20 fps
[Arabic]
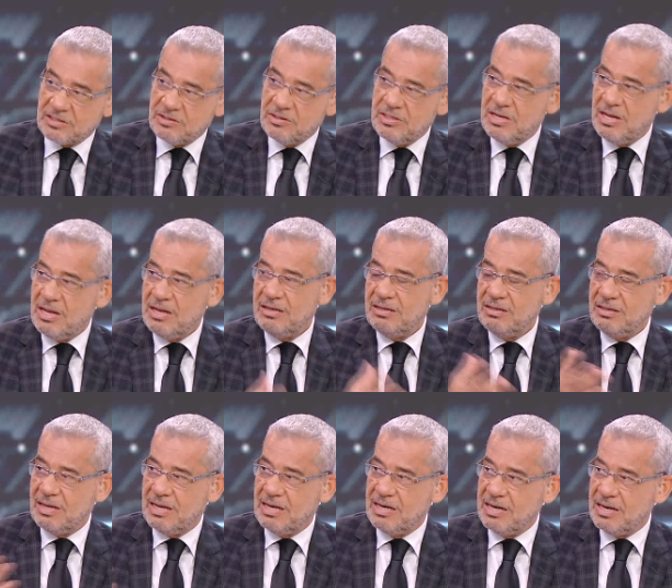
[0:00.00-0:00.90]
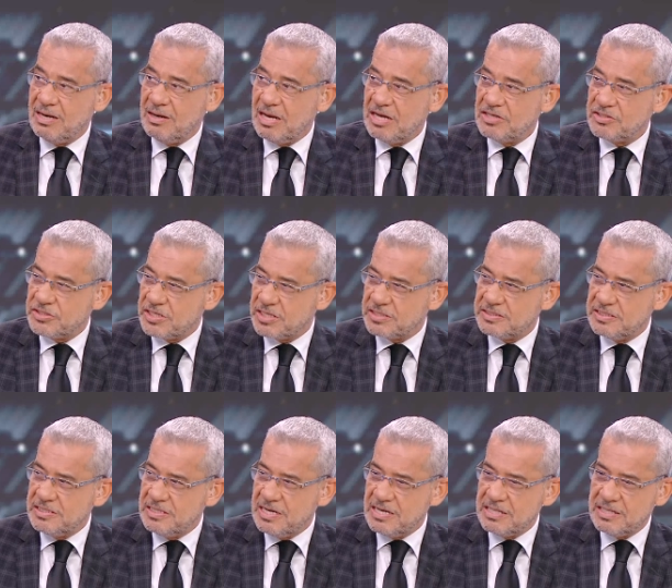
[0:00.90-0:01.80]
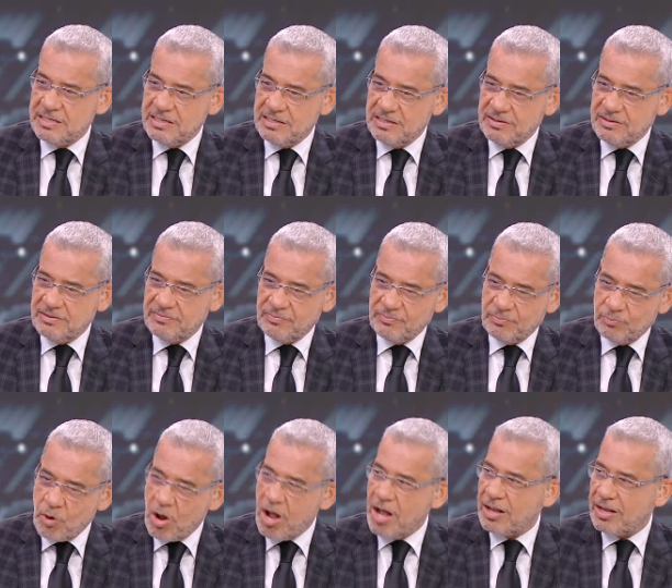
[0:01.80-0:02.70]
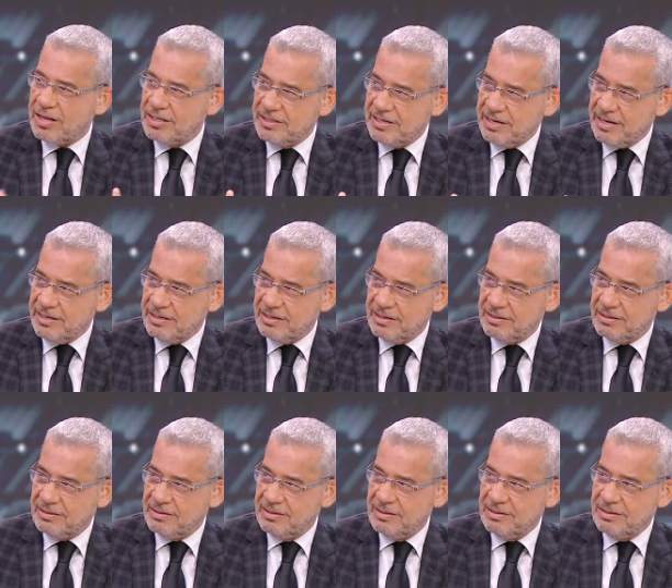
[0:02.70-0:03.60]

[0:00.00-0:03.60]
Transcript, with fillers: كل هال هال هالشخصيات اللي معقده احيانا